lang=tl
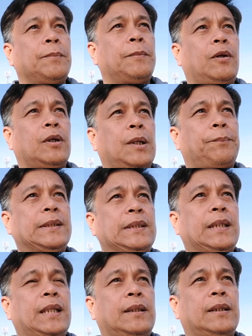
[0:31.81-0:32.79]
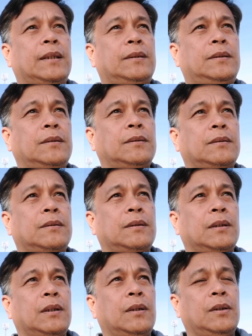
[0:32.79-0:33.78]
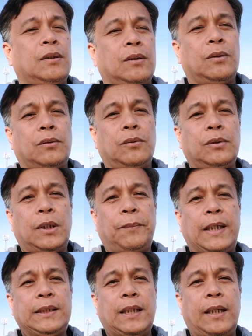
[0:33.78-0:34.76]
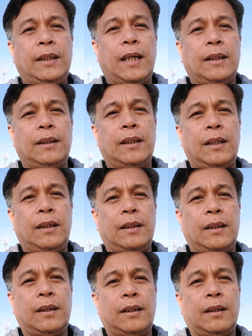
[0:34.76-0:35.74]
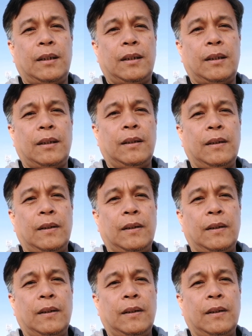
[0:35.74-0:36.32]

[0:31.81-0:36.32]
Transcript: Pero ang napansin natin, nung unang mga sakay natin ay uh,